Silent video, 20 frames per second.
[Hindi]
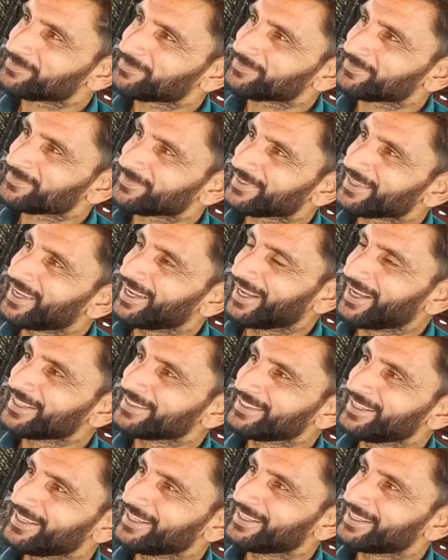सोचते हैं ना
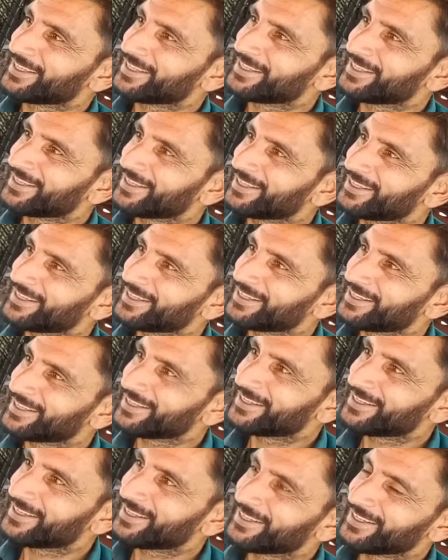पेट भरा और
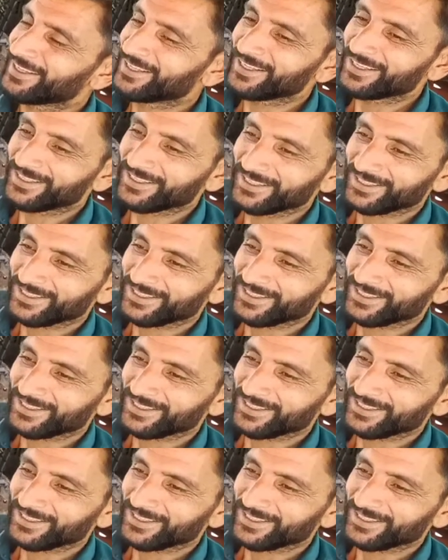चले गए